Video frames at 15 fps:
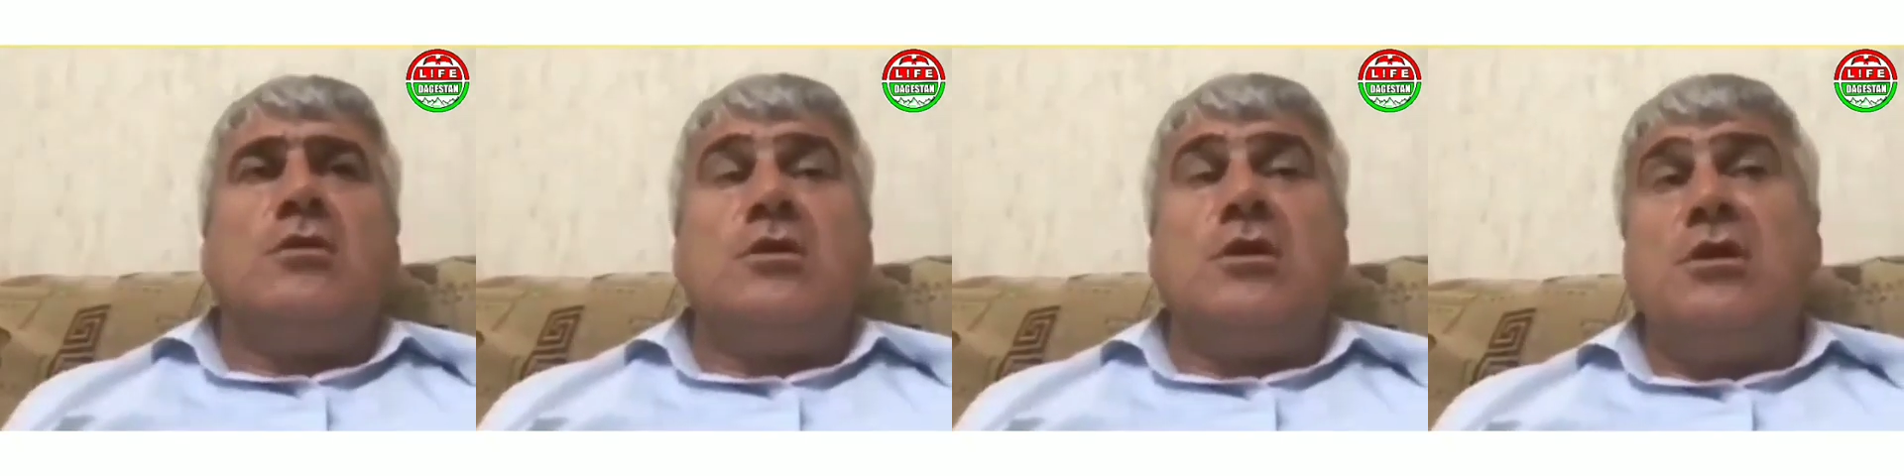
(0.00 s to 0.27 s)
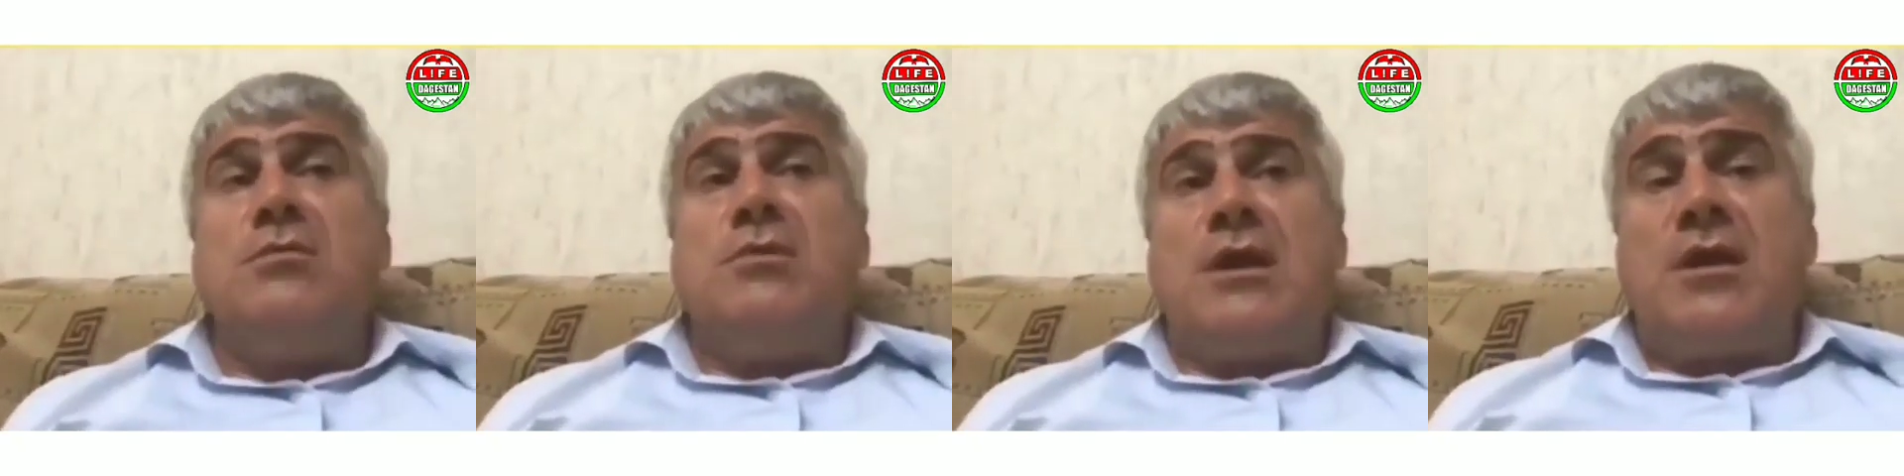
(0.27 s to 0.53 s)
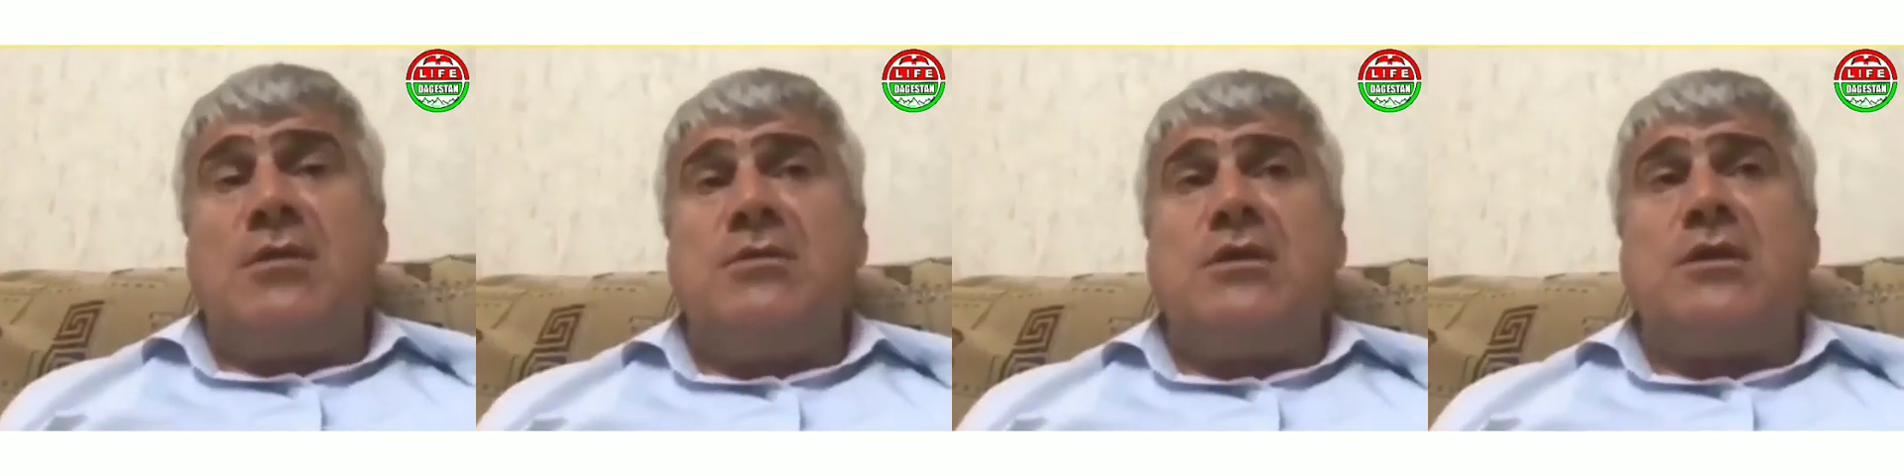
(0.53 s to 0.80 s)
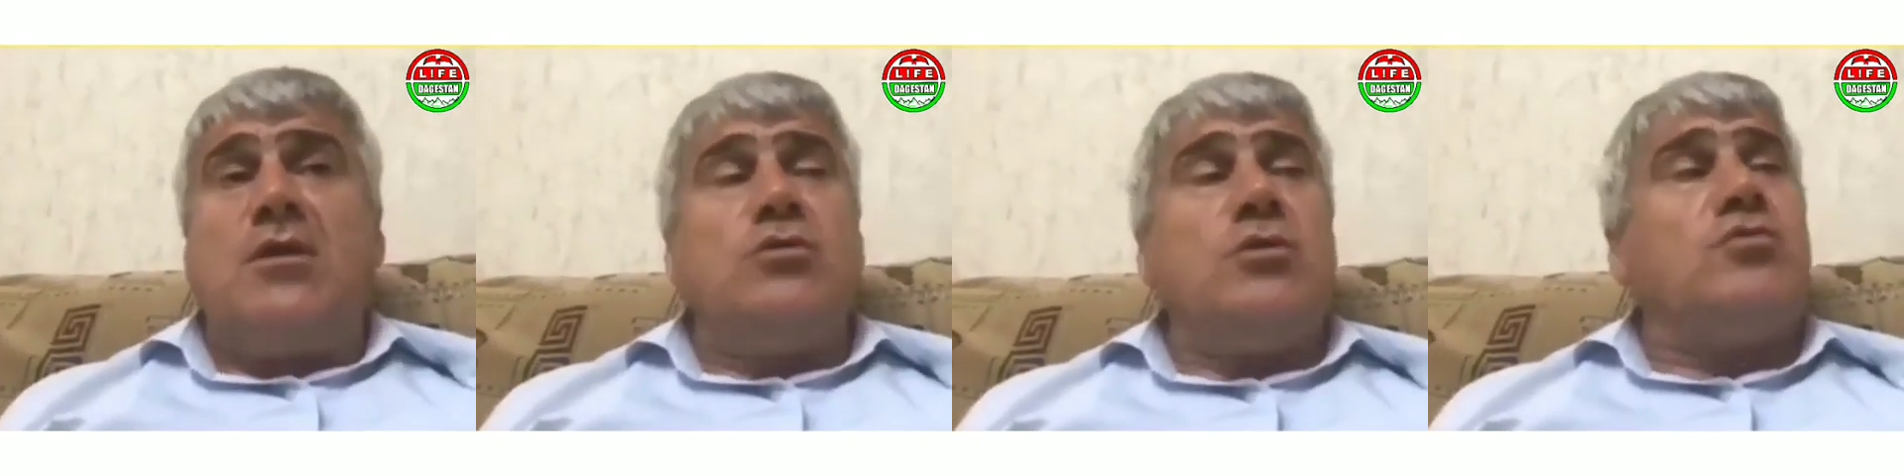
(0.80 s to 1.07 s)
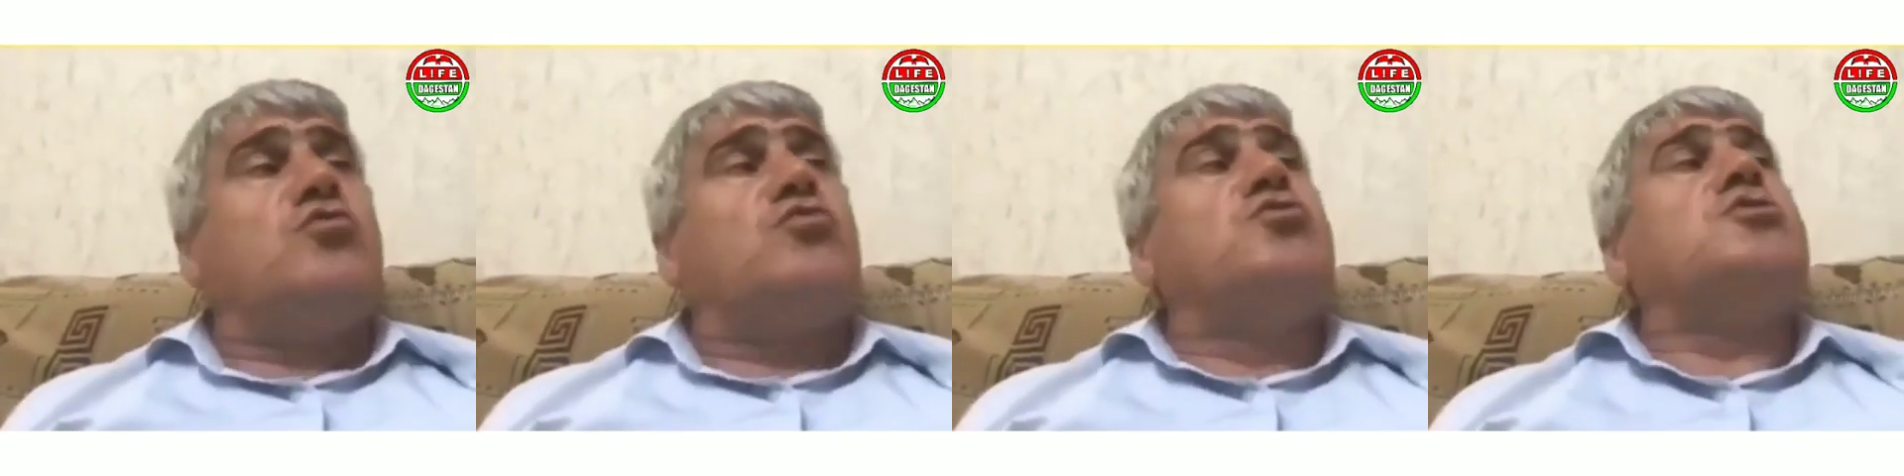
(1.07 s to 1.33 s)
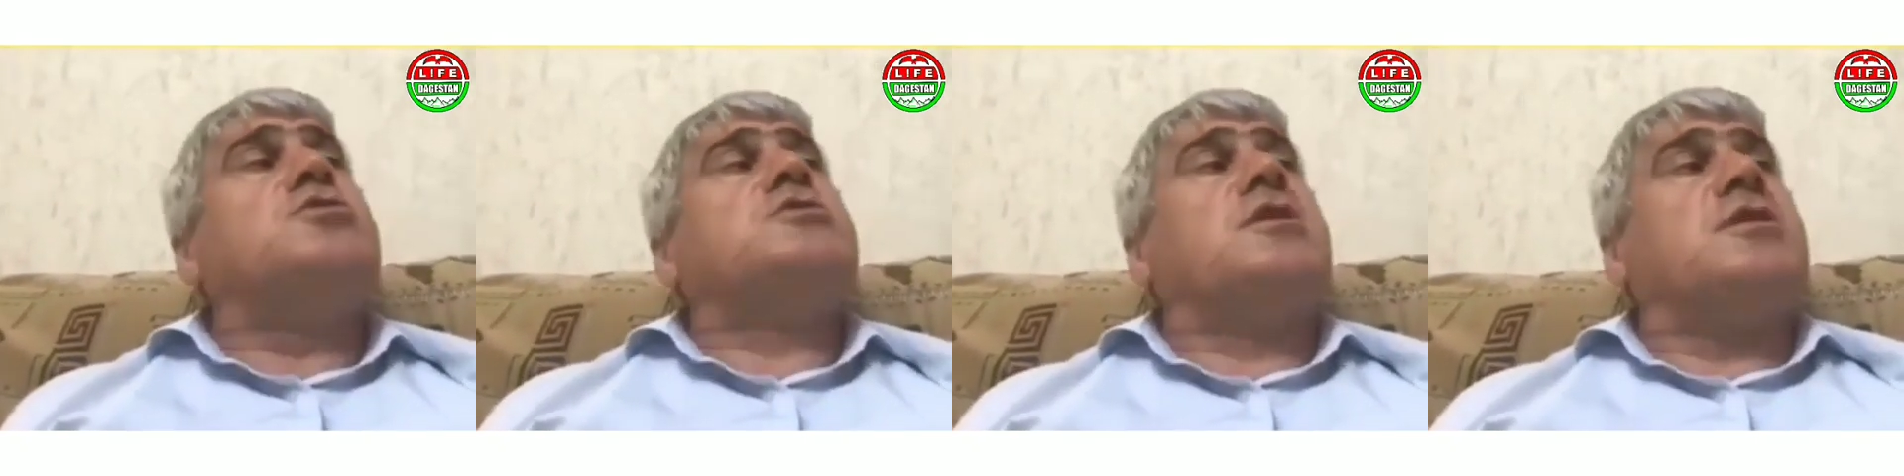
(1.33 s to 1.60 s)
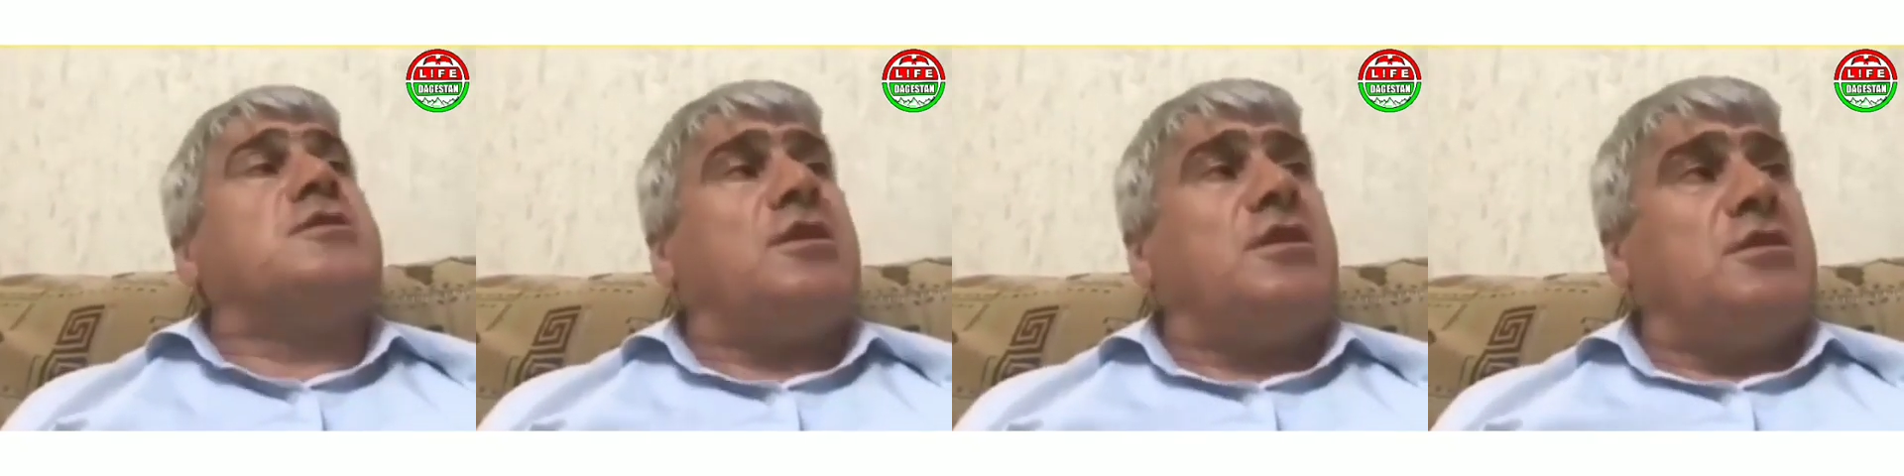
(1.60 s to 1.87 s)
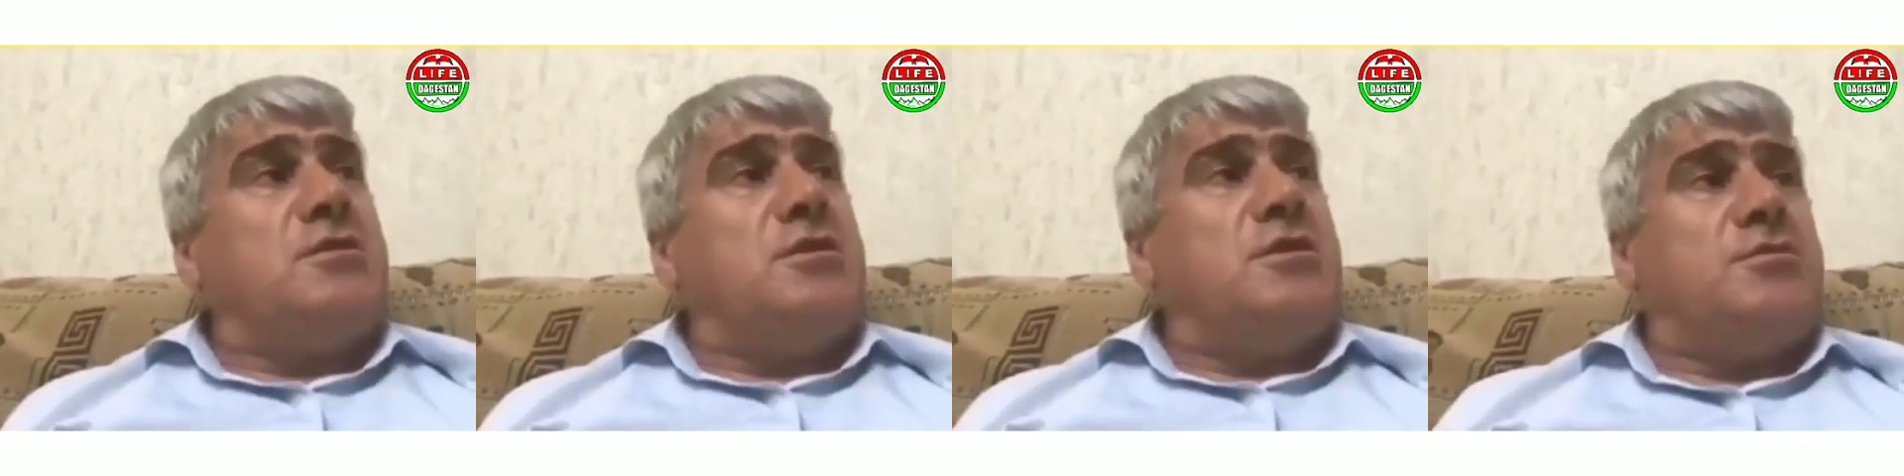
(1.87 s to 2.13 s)
И Магомед Даудов тут же
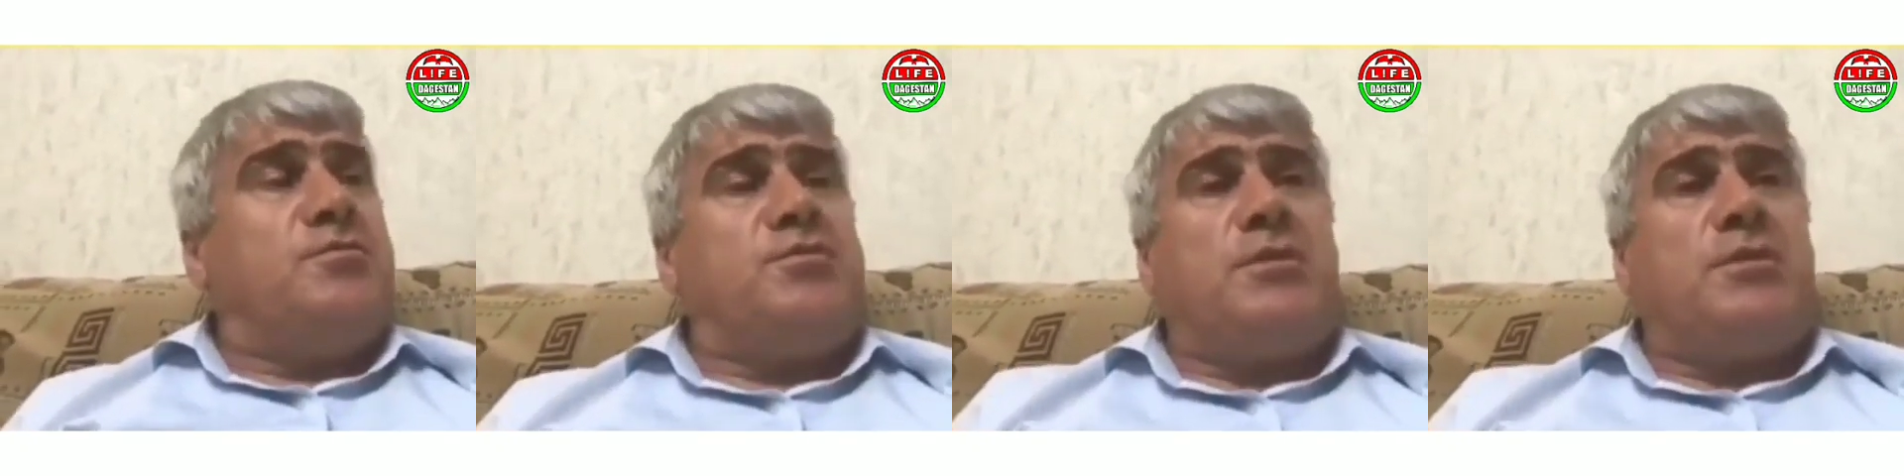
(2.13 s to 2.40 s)
сказал, эти